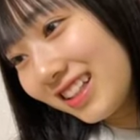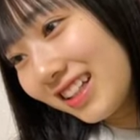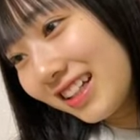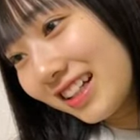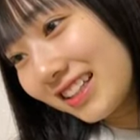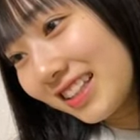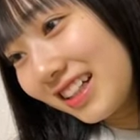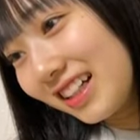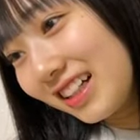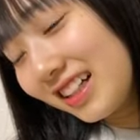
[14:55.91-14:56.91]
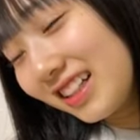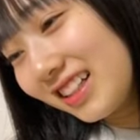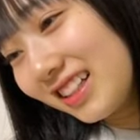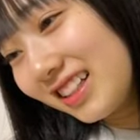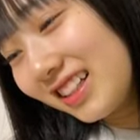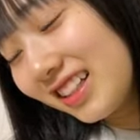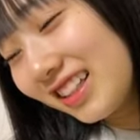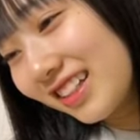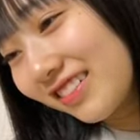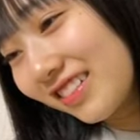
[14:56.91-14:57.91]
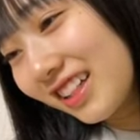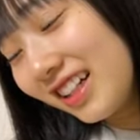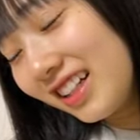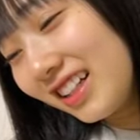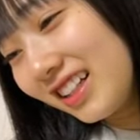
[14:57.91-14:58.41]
なんかさなんだろうな